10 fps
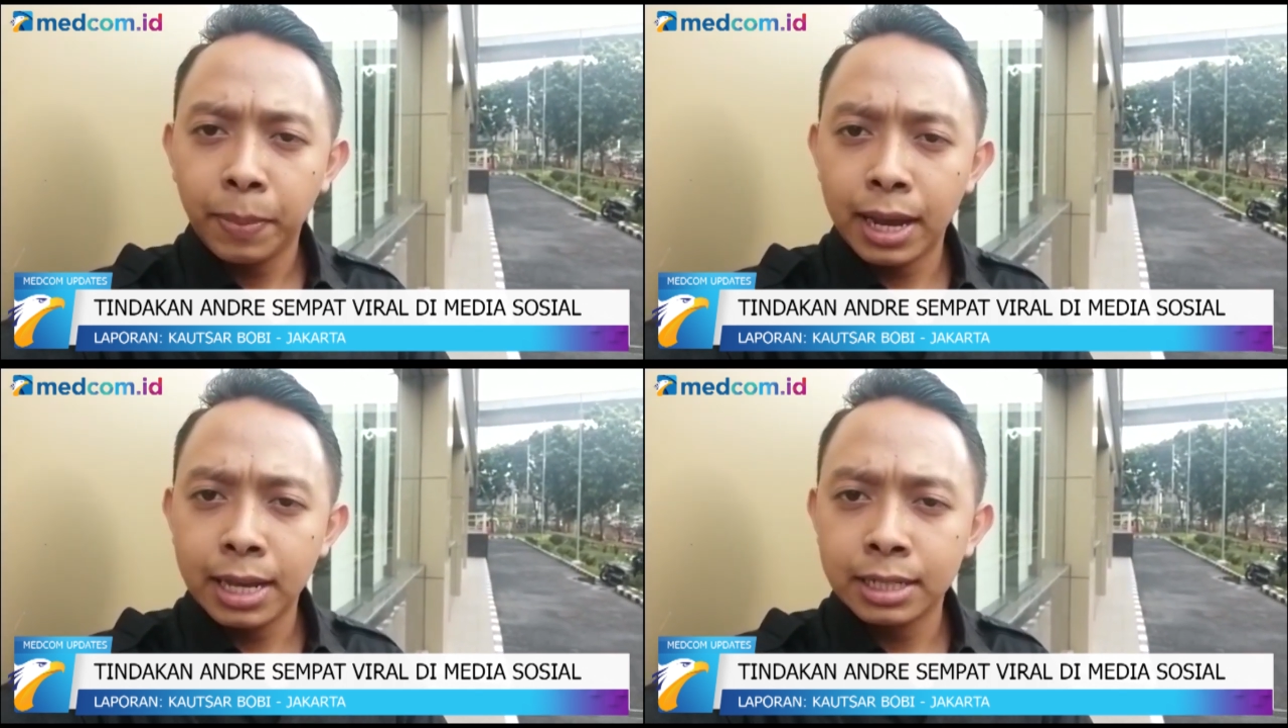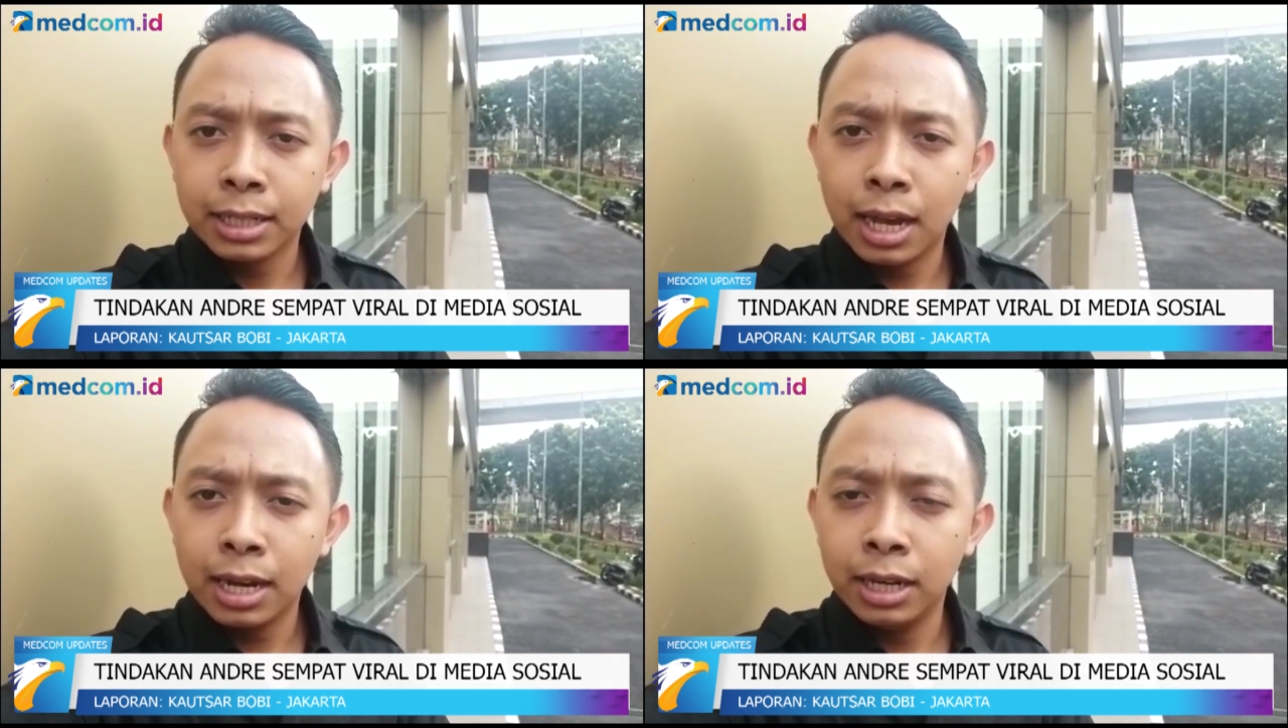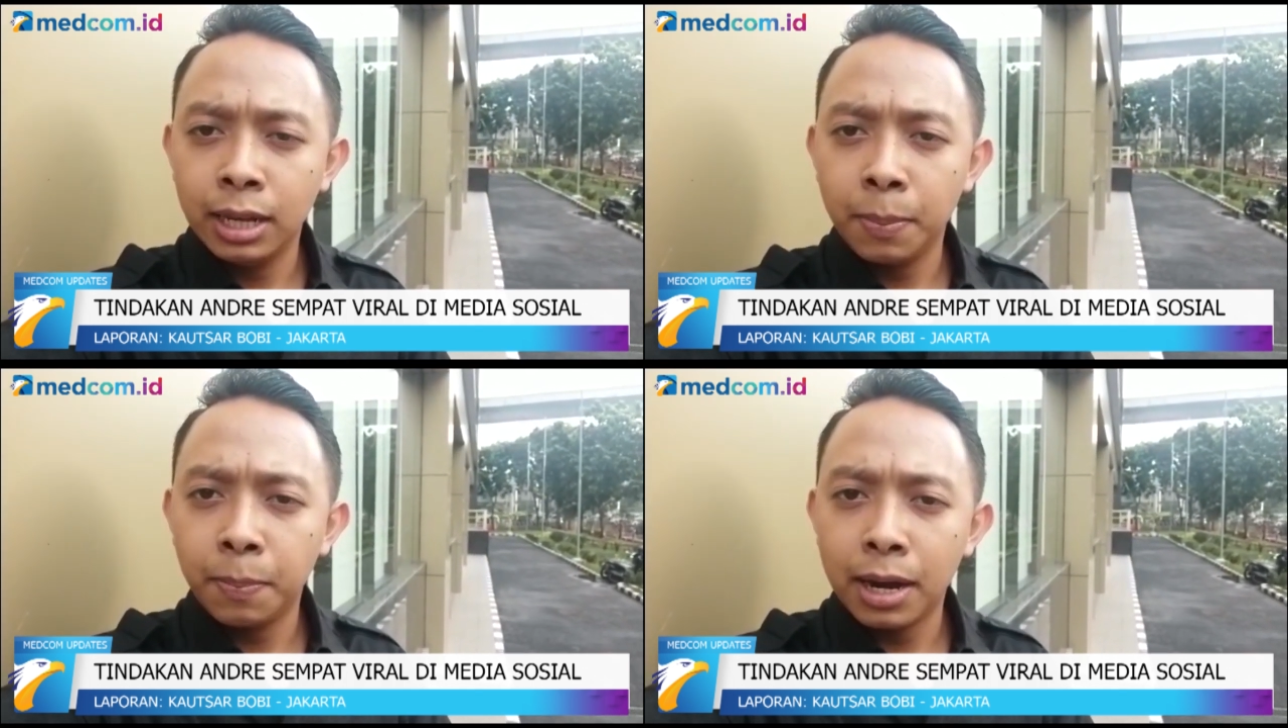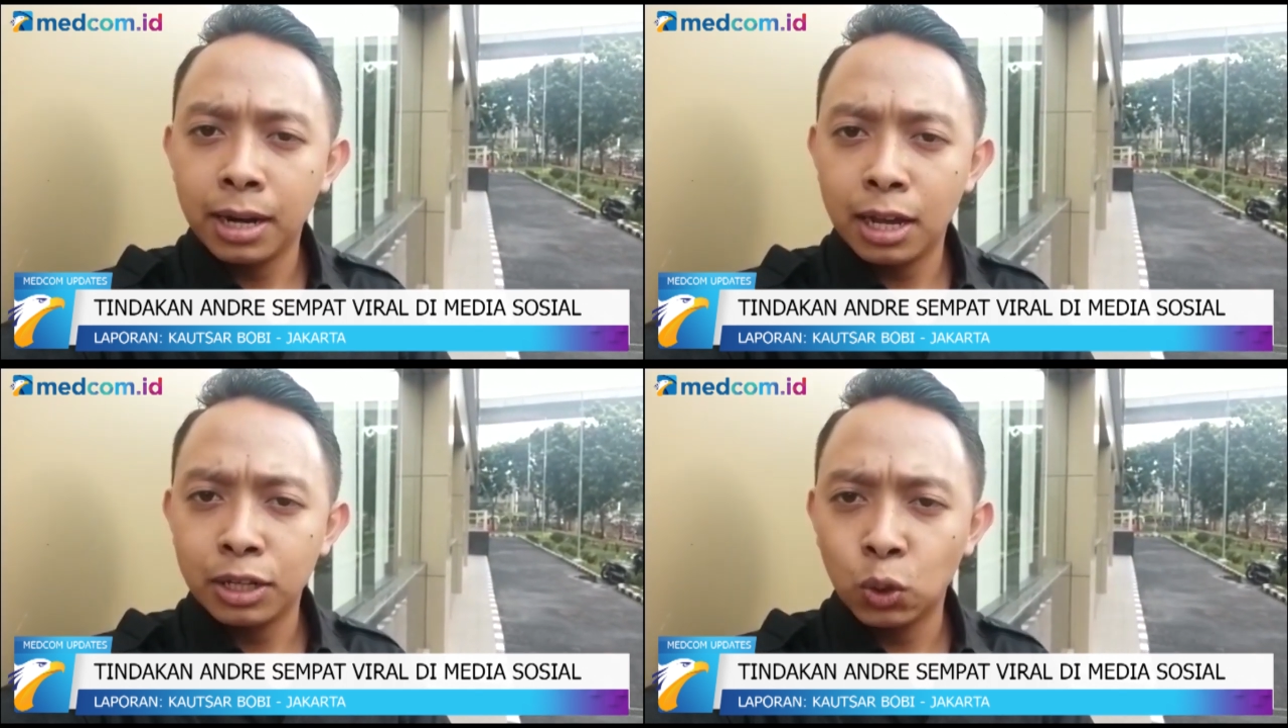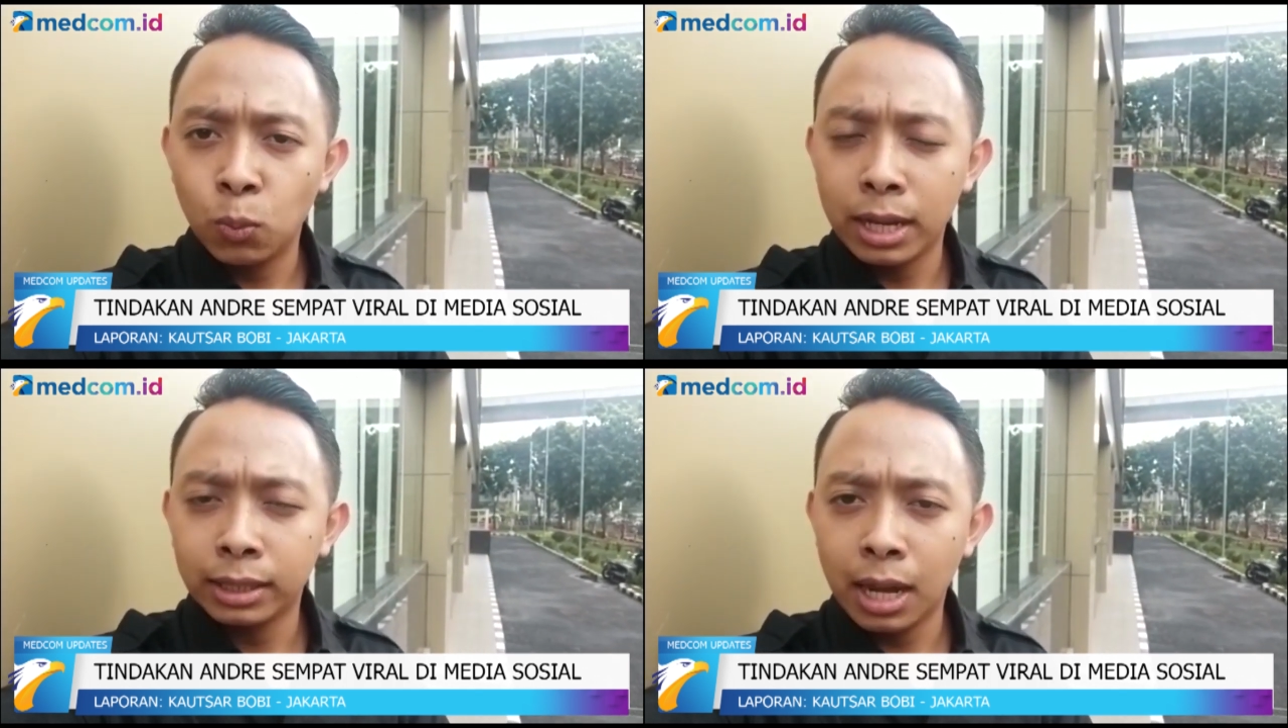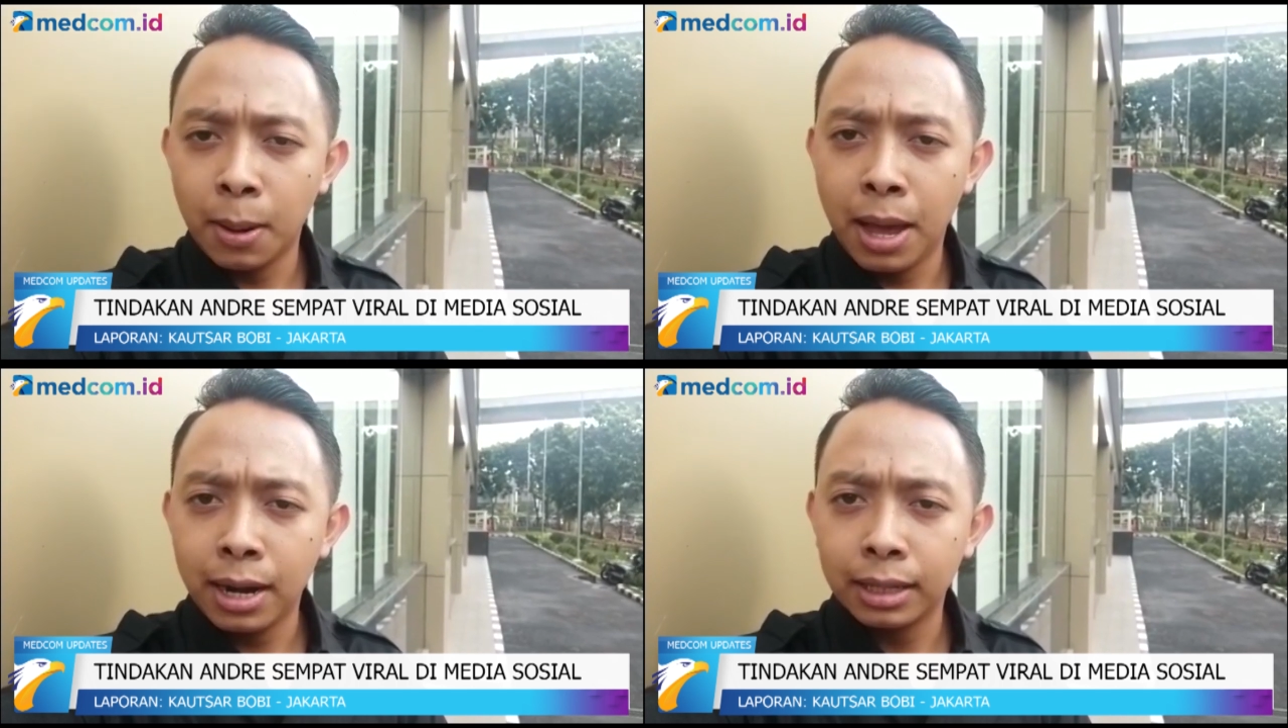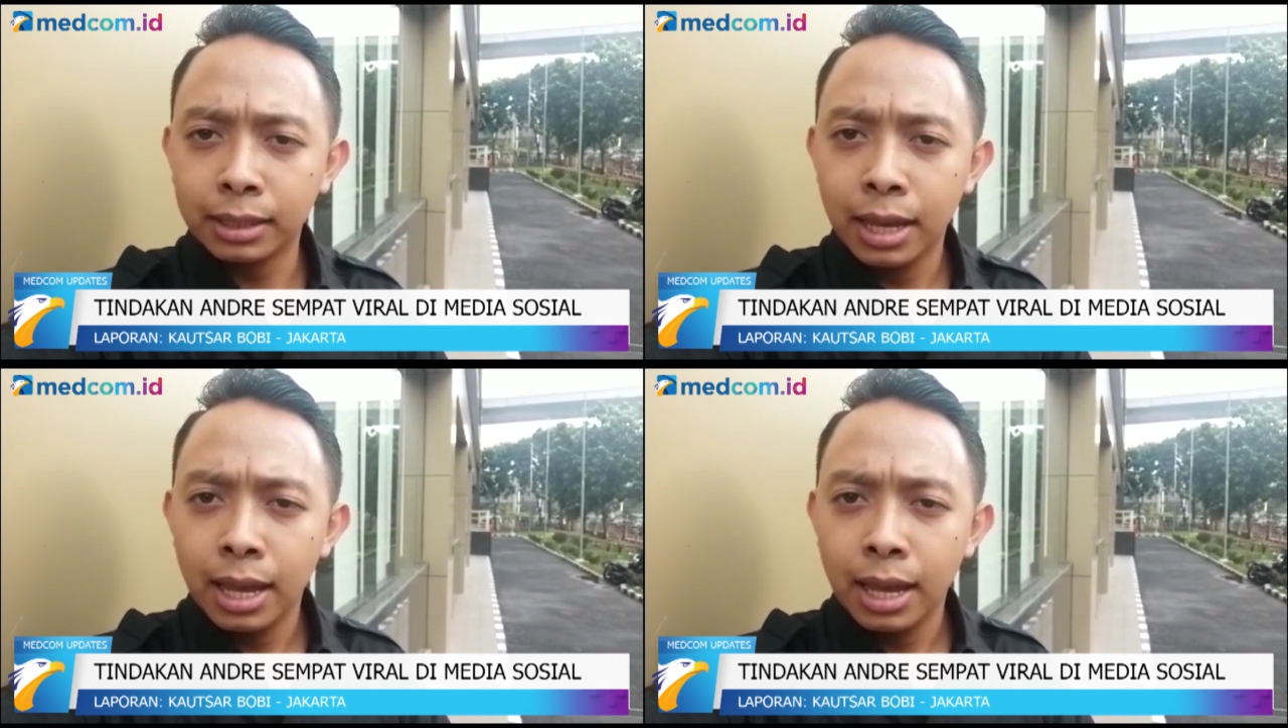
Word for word: PSK di Padang, Sumatera Barat.